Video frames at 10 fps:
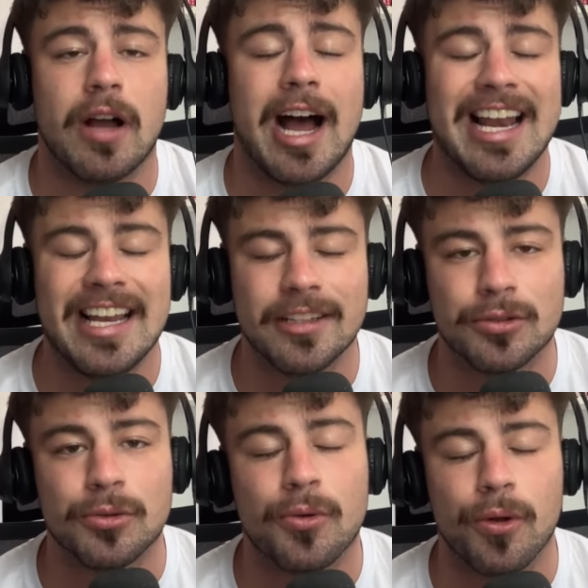
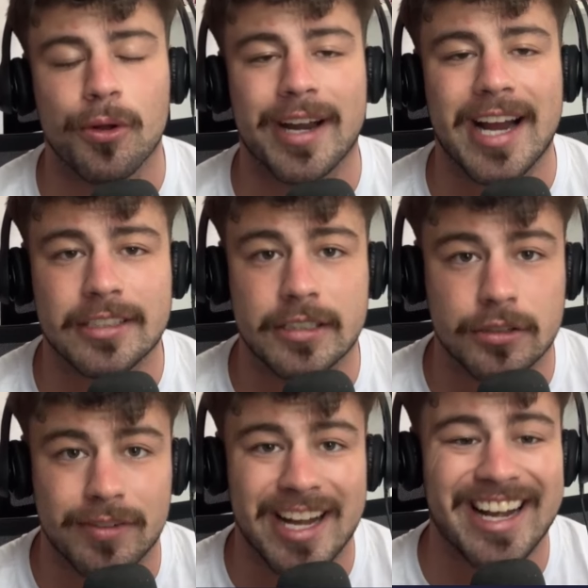Alento Colorado que tu
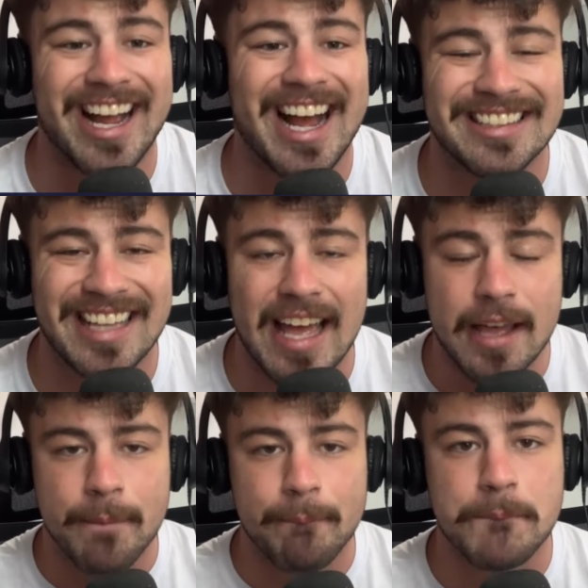vai ganhar até
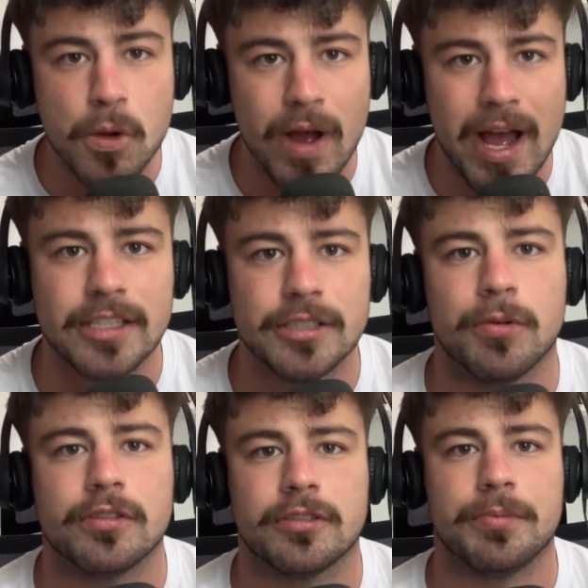mil reais de
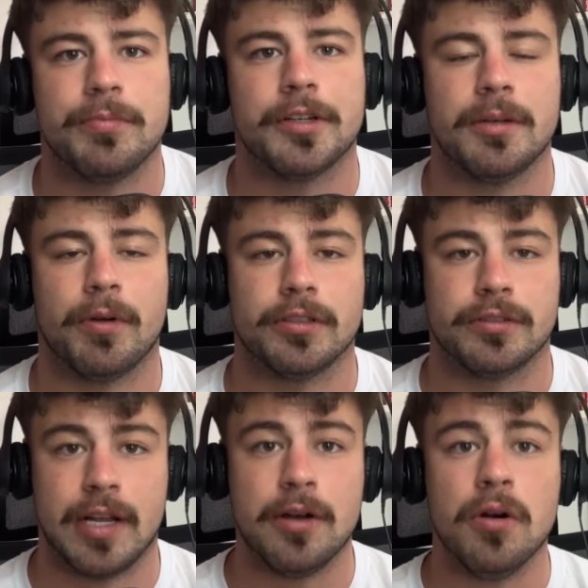bônus no teu primeiro depósito,
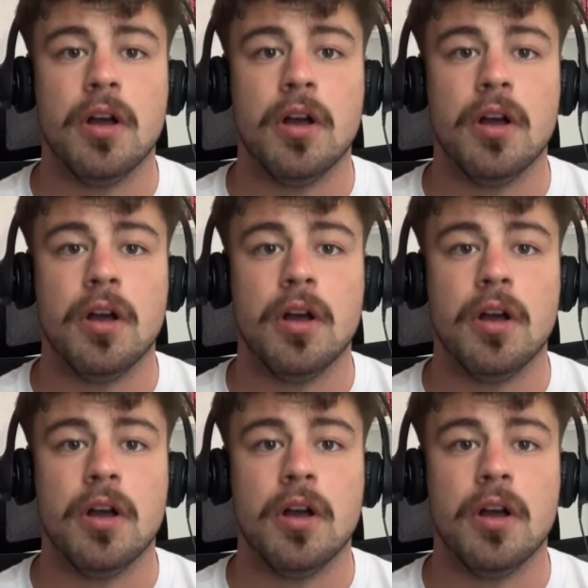valeu?